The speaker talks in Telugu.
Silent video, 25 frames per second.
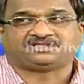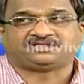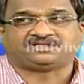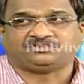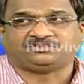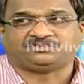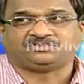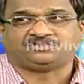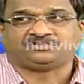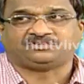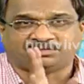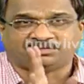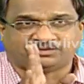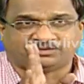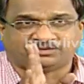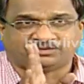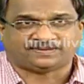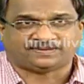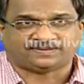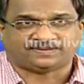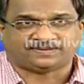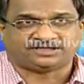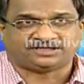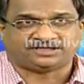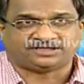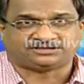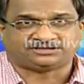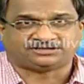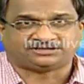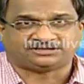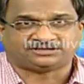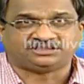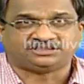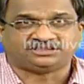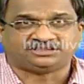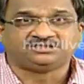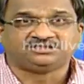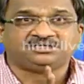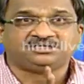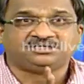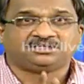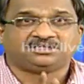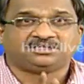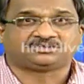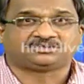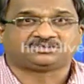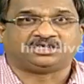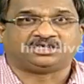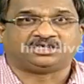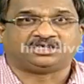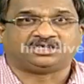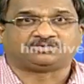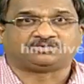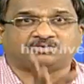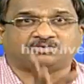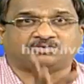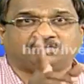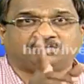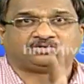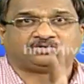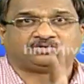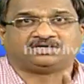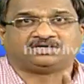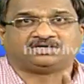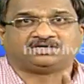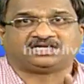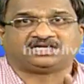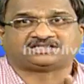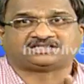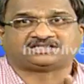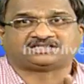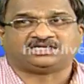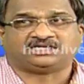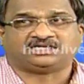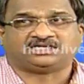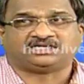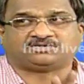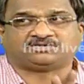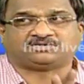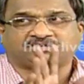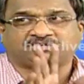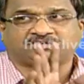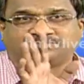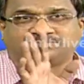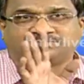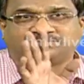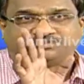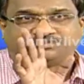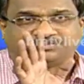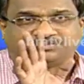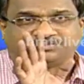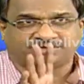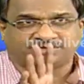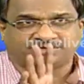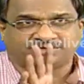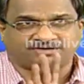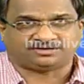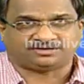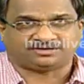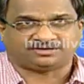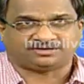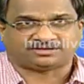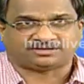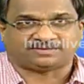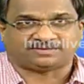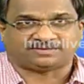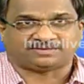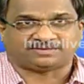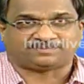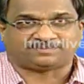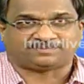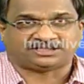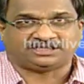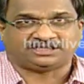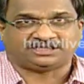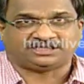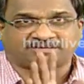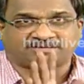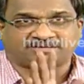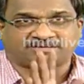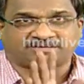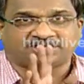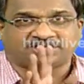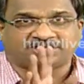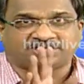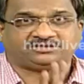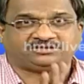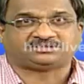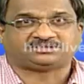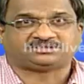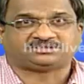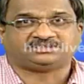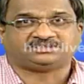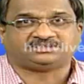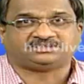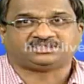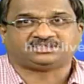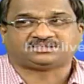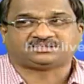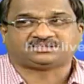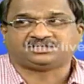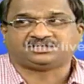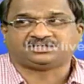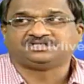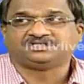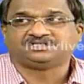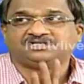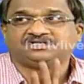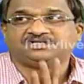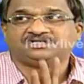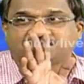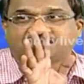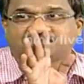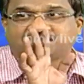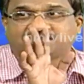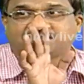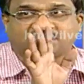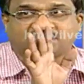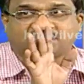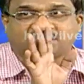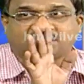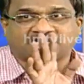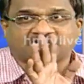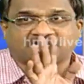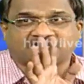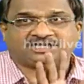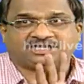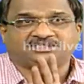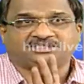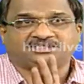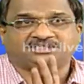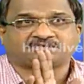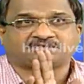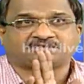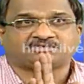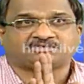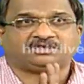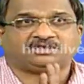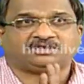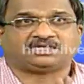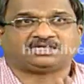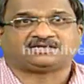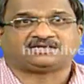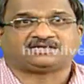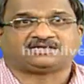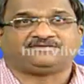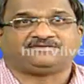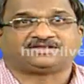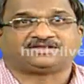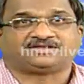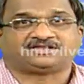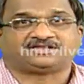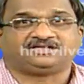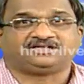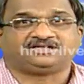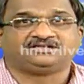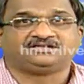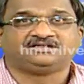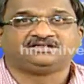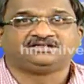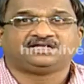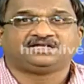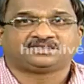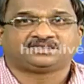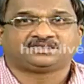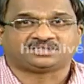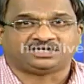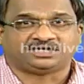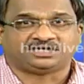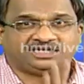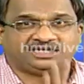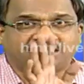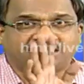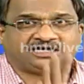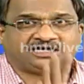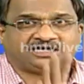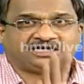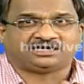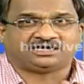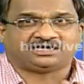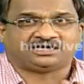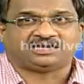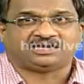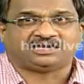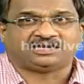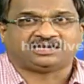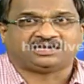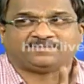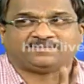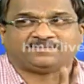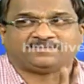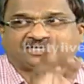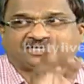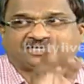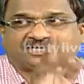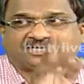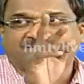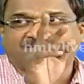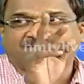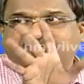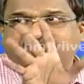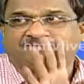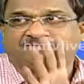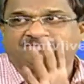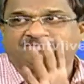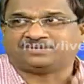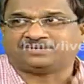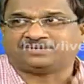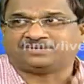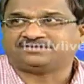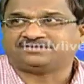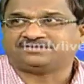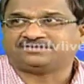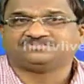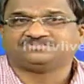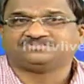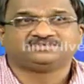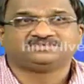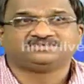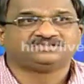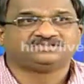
చేసి ఉద్యమ రూపాన్నిచ్చి తాను కోరుకున్న లక్ష్యాల కోసం ప్రజల్ని సమాయత్తం చేసి సహకారం చేసుకోవాల్సిన వ్యక్తి సడన్గా రైల్వే పట్టాల మీదకి పొమ్మన్నాడు